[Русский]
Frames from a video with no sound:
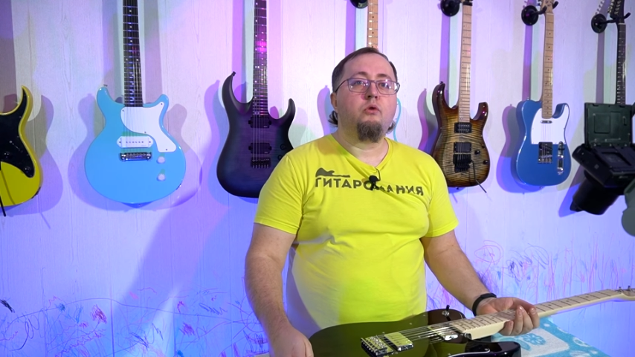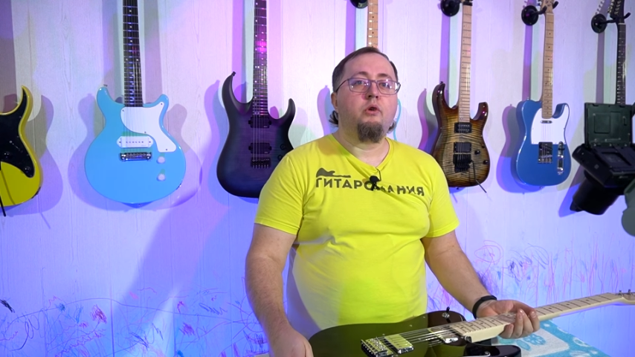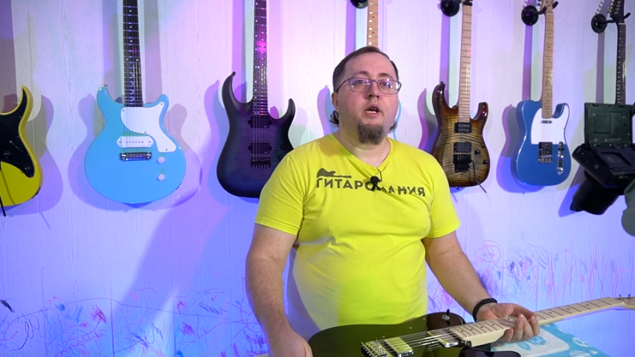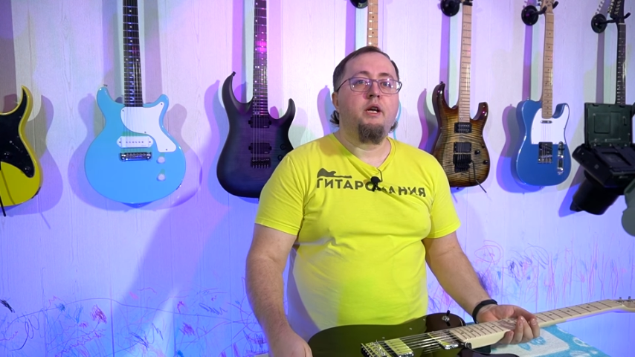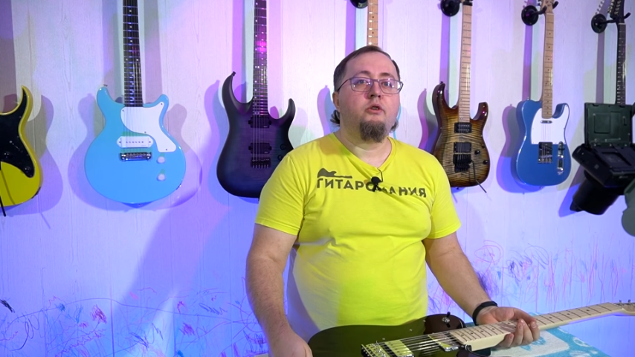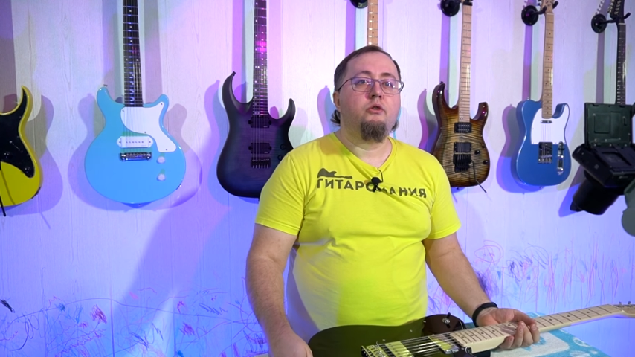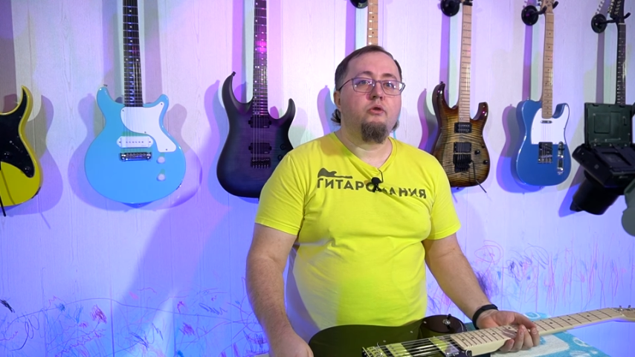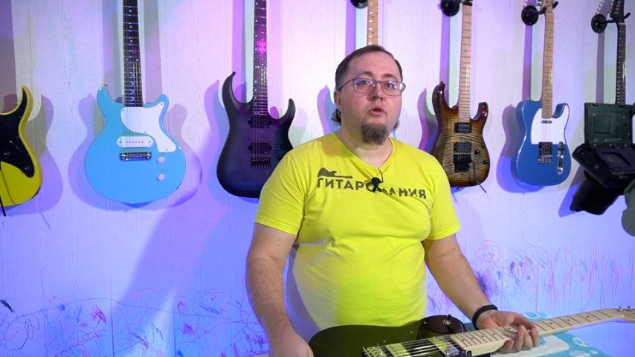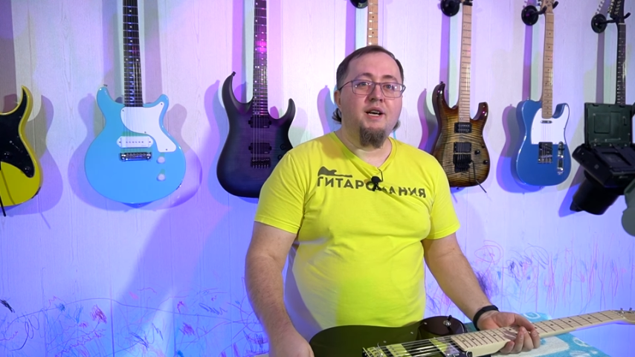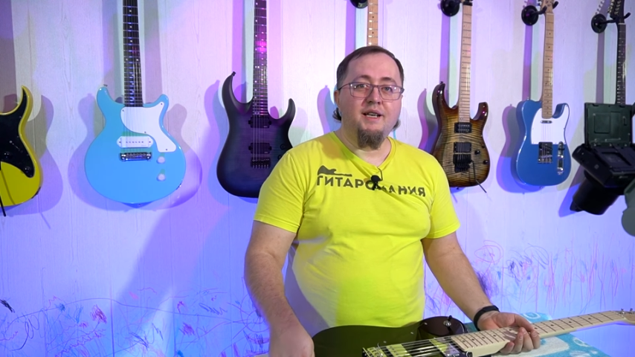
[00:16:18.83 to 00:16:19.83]
что я
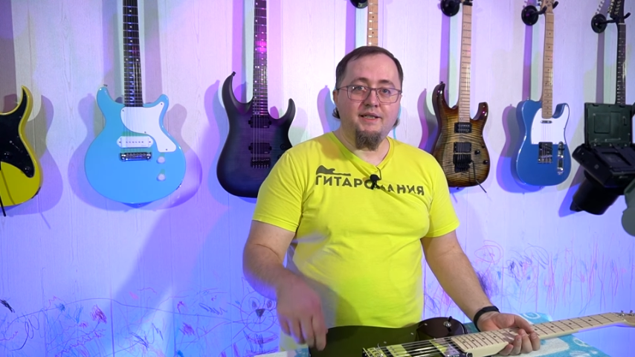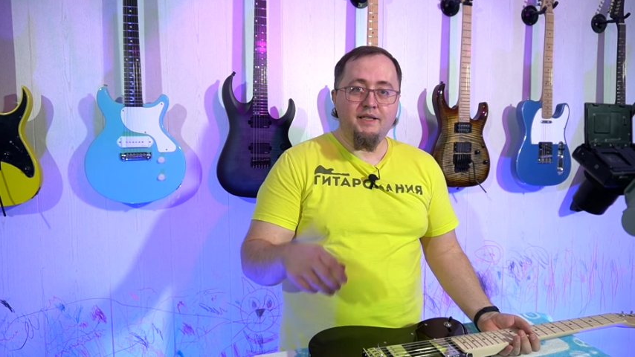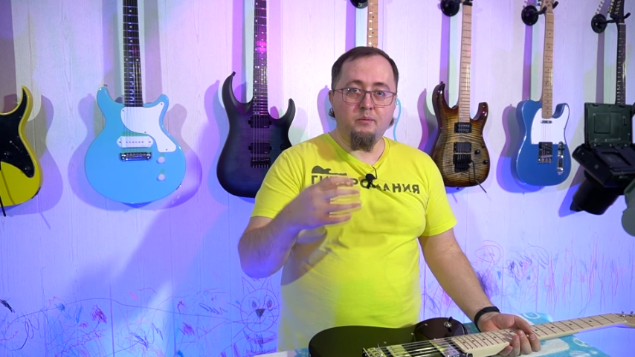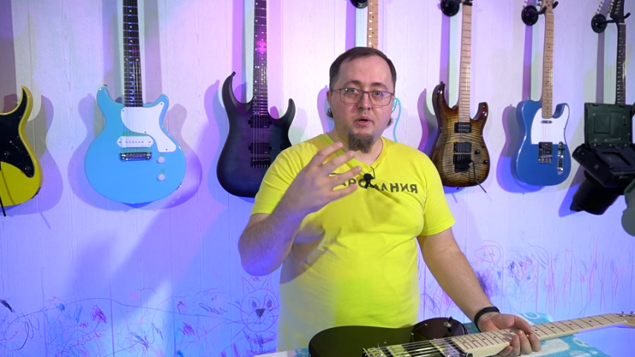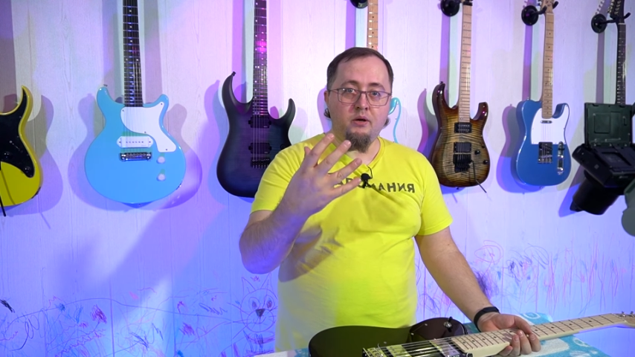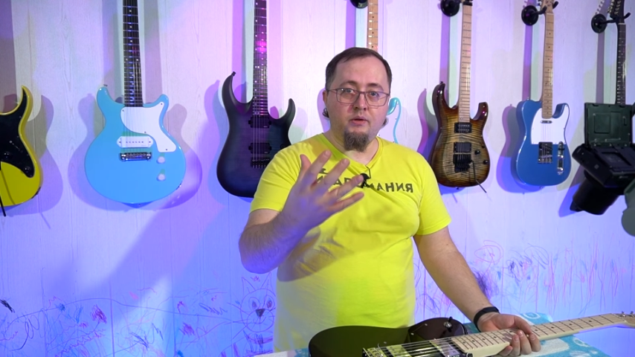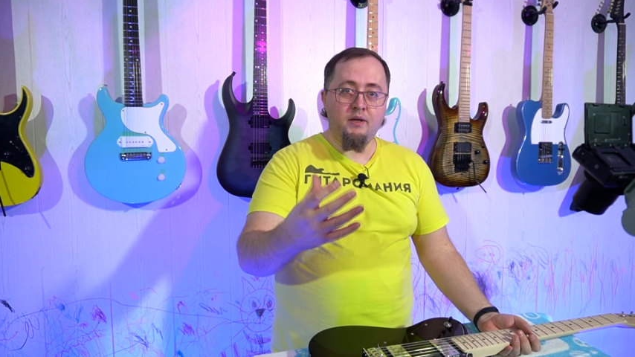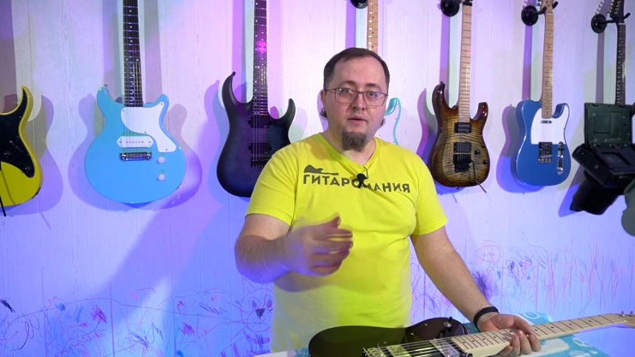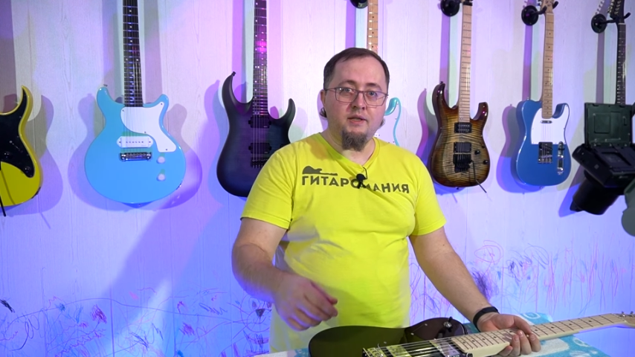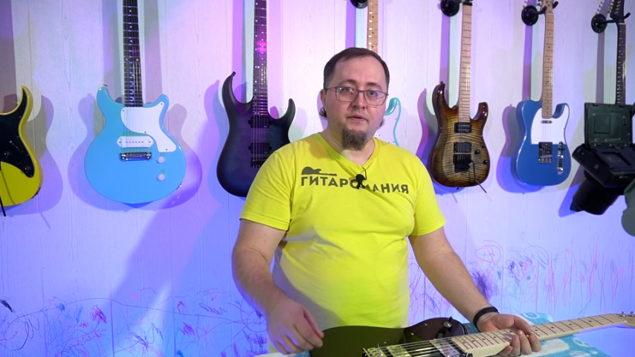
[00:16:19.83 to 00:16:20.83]
еще снимаю
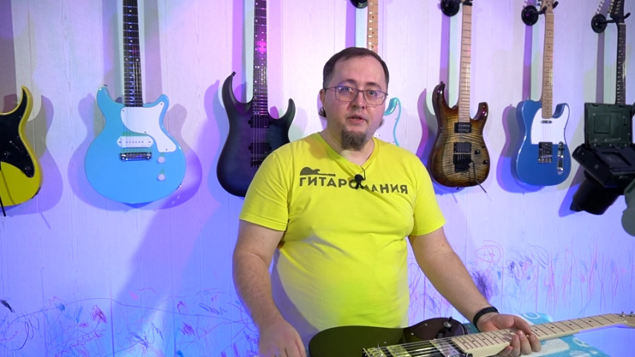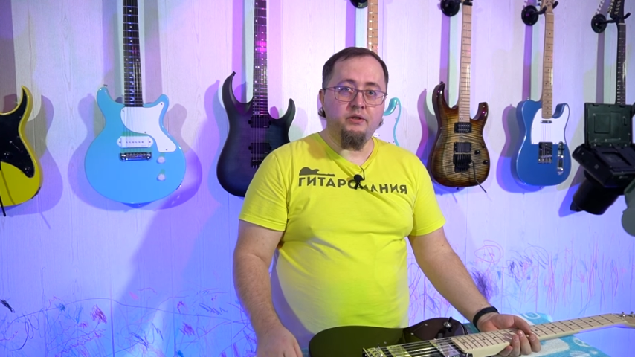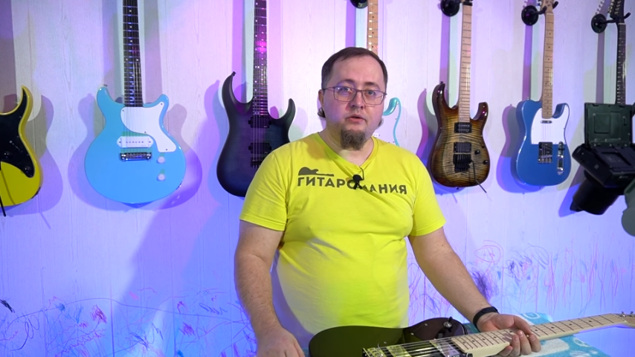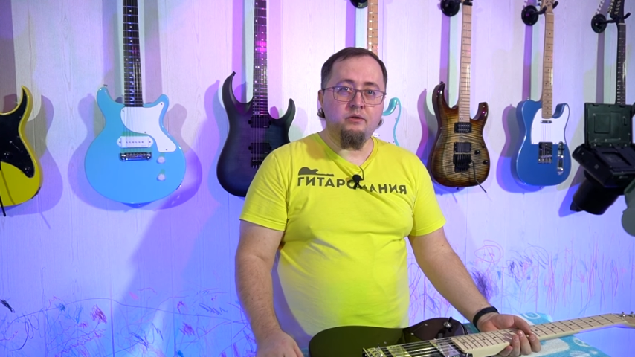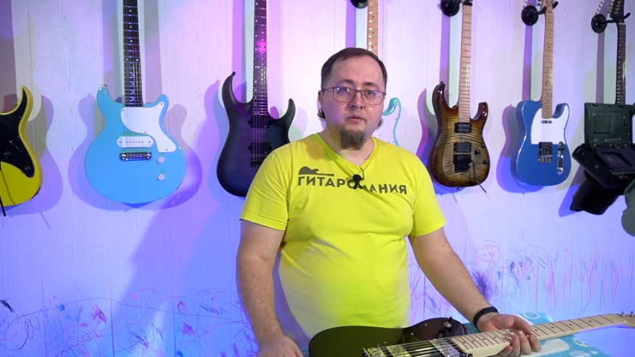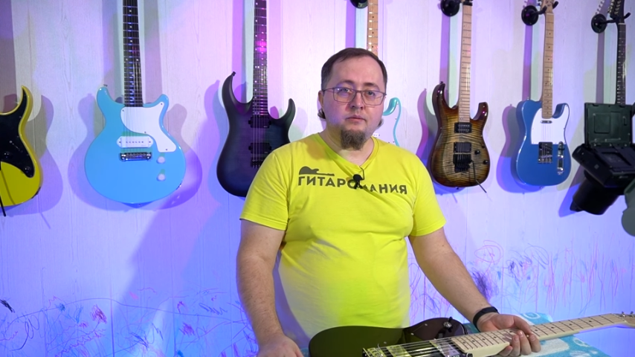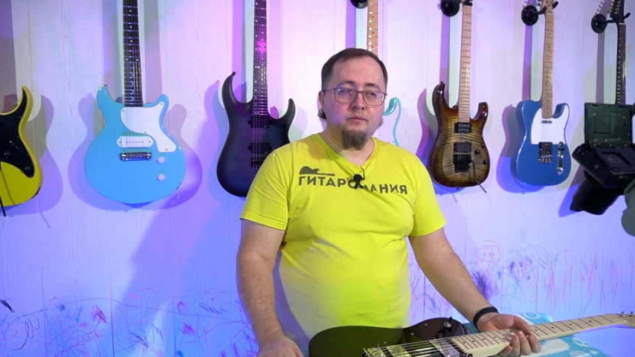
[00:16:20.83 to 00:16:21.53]
для вас видео.